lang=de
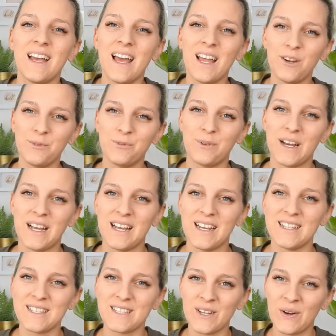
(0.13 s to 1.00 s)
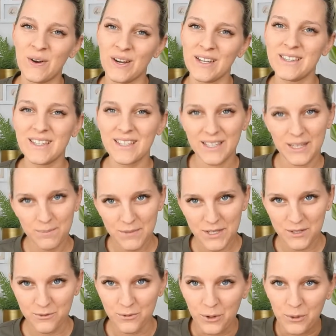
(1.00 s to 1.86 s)
Hello Friends, heute
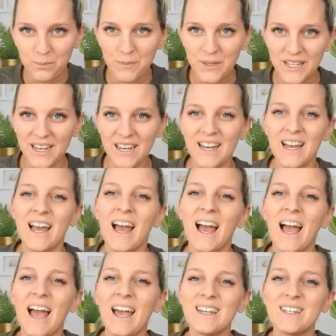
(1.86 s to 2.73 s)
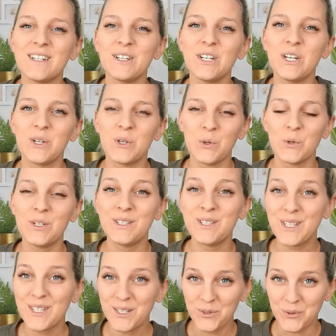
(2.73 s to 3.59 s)
gibt es von mir einen
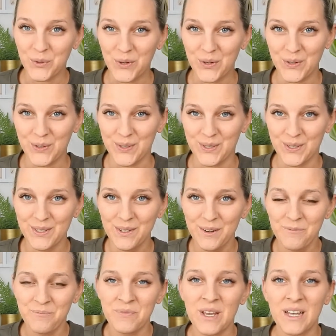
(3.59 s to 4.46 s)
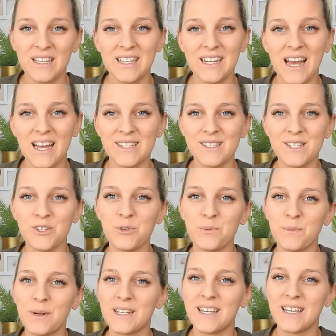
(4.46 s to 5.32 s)
Notino Haul. Den hat es ja
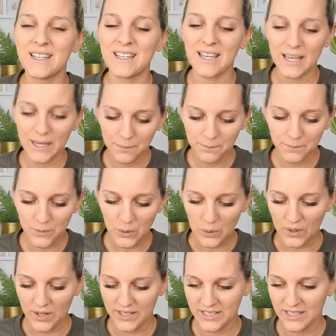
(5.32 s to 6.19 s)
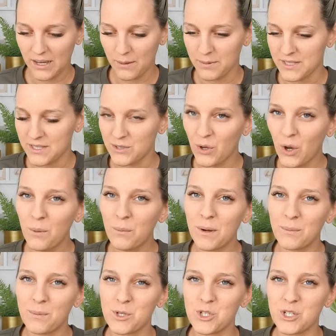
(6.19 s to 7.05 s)
schon mal gegeben und ich habe jetzt
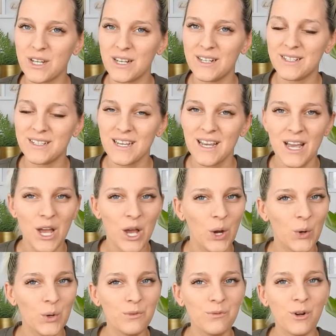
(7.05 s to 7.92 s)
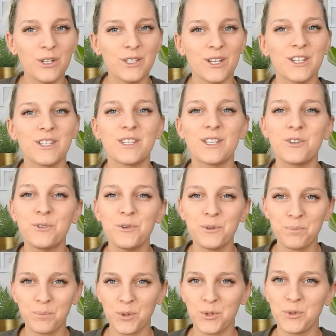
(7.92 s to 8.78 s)
nochmal bestellt und wollte euch die
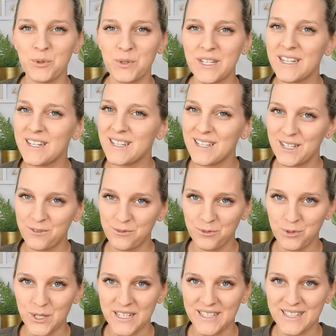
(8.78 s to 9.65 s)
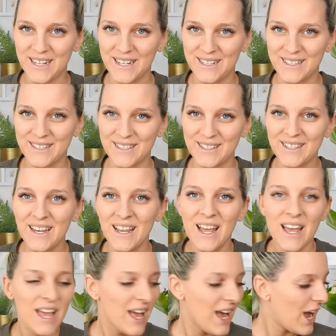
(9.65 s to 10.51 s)
coolen Produkte nicht vorenthalten.
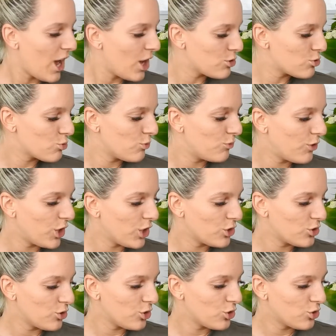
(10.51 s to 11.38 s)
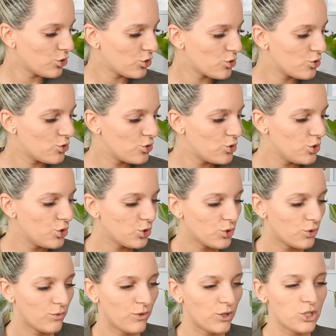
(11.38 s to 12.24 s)
Also wen
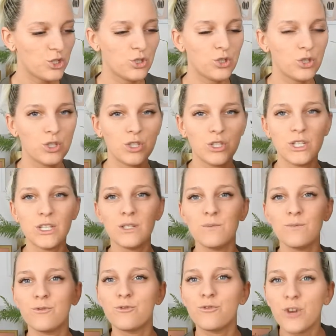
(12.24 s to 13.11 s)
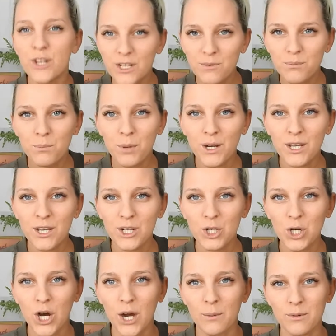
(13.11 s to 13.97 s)
interessiert, was ich in diesem fetten
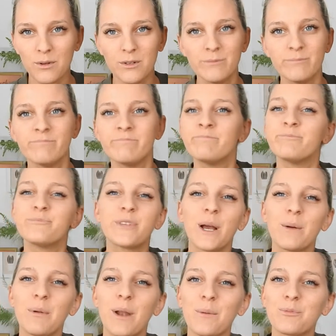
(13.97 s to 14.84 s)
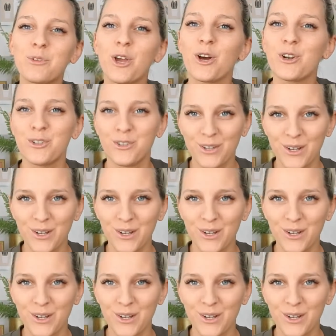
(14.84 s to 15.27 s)
Paket habe, der bleibt gerne